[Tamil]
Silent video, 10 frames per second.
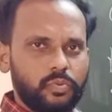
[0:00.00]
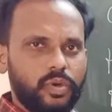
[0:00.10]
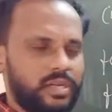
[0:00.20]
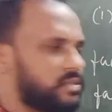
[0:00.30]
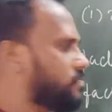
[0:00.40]

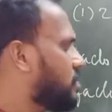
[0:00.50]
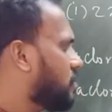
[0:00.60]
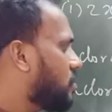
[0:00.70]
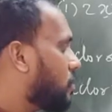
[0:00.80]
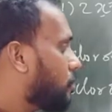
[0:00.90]
ஒன்
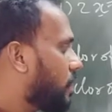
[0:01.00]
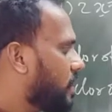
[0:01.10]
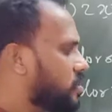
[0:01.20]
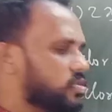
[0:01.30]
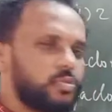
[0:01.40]

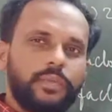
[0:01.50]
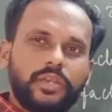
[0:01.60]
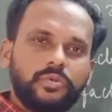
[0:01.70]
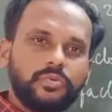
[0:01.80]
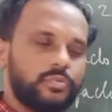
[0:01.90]
மைனஸ் டூ பை
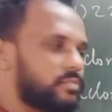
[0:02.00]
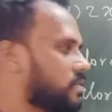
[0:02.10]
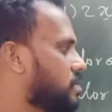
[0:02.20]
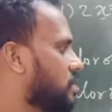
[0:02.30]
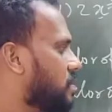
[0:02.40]
டூ
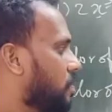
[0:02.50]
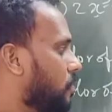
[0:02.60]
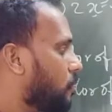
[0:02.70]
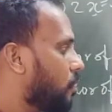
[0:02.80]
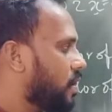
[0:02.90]

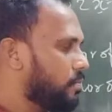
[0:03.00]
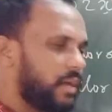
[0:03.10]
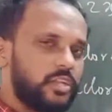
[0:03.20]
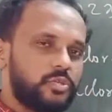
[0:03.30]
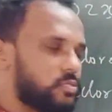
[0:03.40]
ஒன்
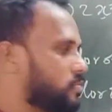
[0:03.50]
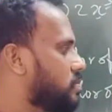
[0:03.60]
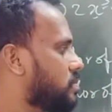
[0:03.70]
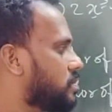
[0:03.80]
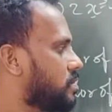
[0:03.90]
பை டூ
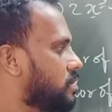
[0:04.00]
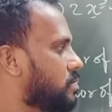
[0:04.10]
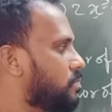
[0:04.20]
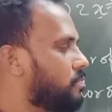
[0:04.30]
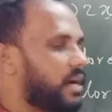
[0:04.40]

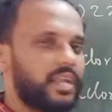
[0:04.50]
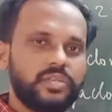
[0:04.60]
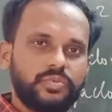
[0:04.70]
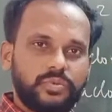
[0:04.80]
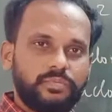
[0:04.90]

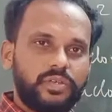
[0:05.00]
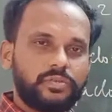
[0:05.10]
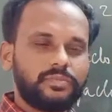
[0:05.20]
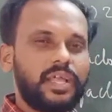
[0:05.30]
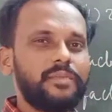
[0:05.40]
மைனஸ் ஒன் பை டூ
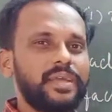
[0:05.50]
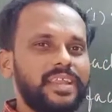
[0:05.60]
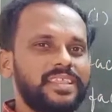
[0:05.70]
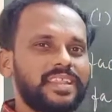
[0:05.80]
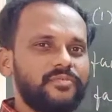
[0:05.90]
அப்படி
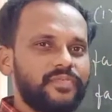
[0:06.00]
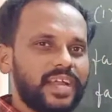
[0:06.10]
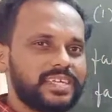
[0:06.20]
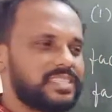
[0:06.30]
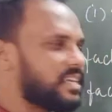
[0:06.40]
என்ன இதெல்லாம்
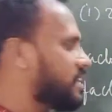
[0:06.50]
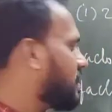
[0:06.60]
ஃபேக்டர்ஸாக